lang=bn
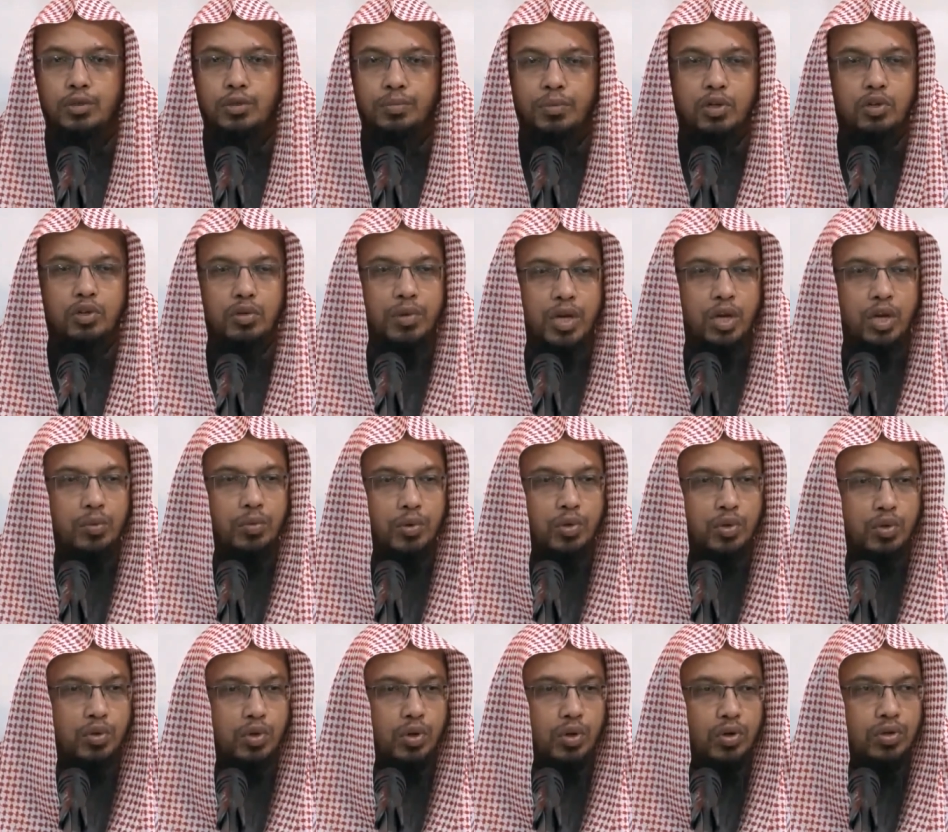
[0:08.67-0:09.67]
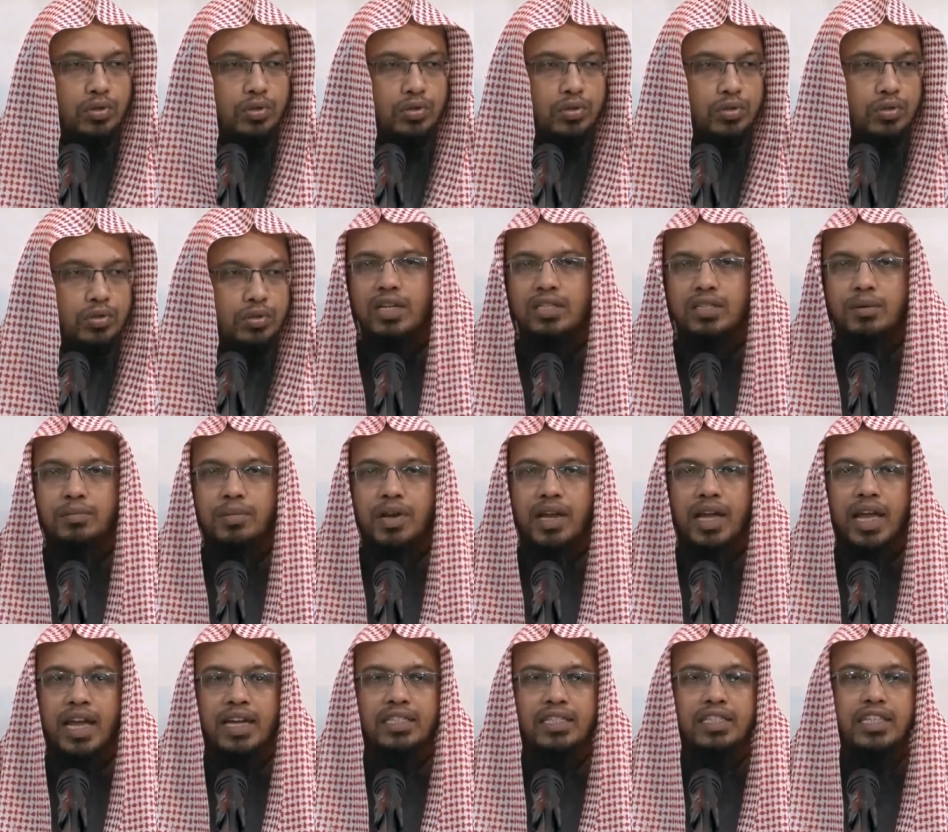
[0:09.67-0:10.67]
সম্মানিত ভাই বন্ধুগণ আজ
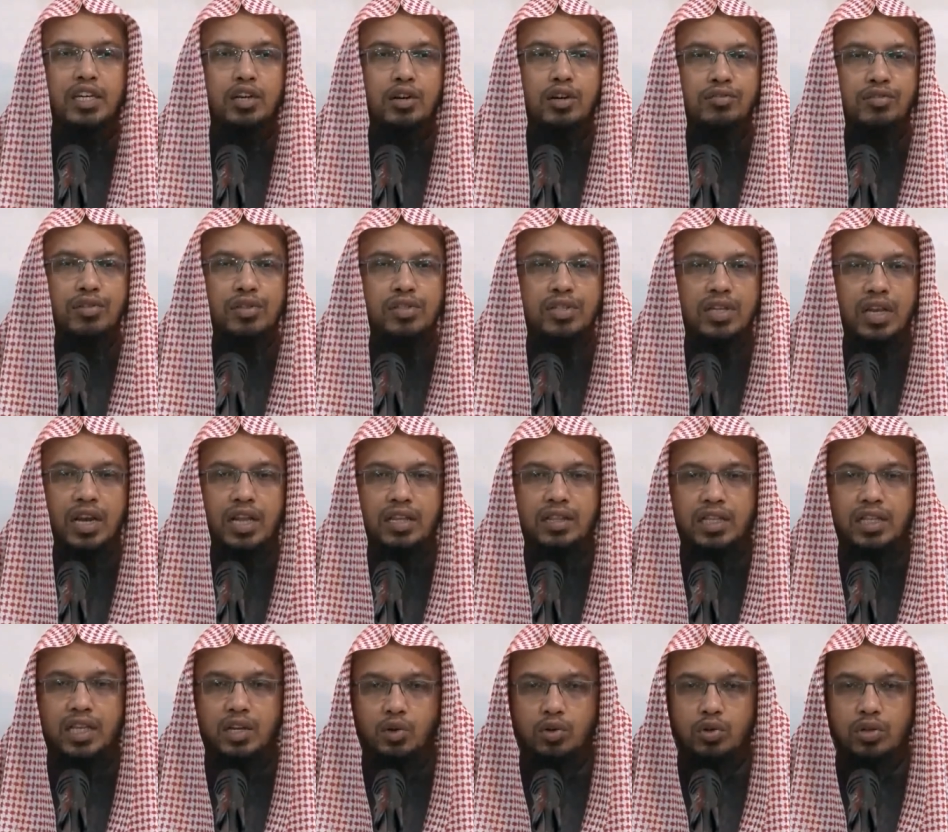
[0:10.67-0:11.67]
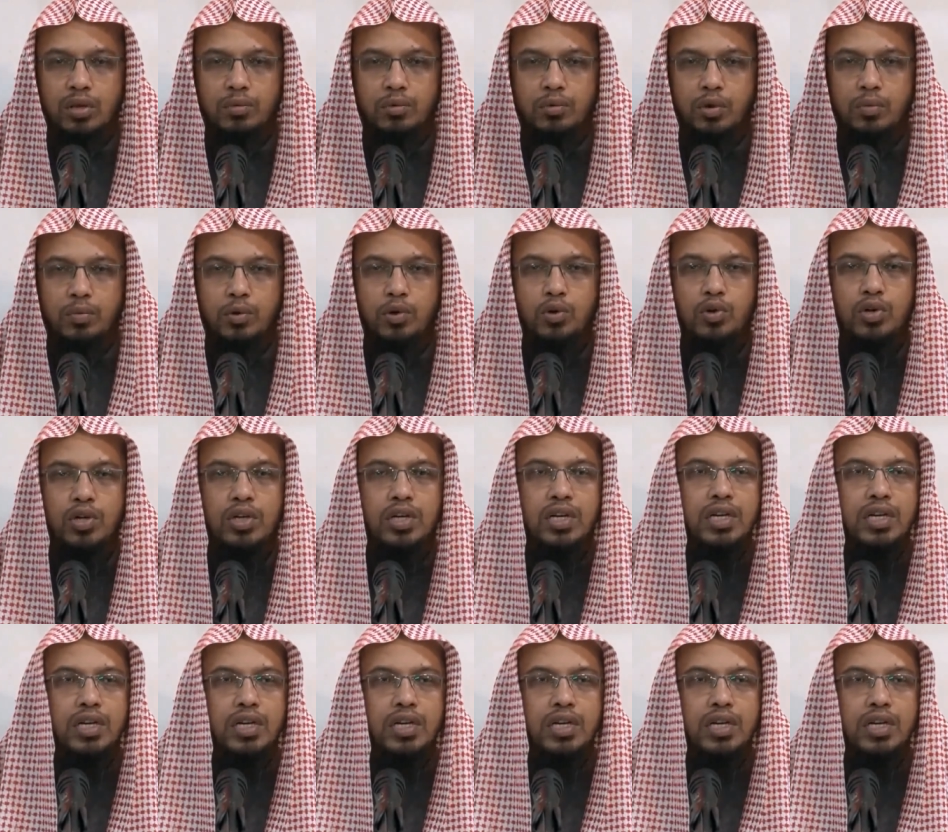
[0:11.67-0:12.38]
আমরা একটি নফল সালাত নিয়ে কথা বলবো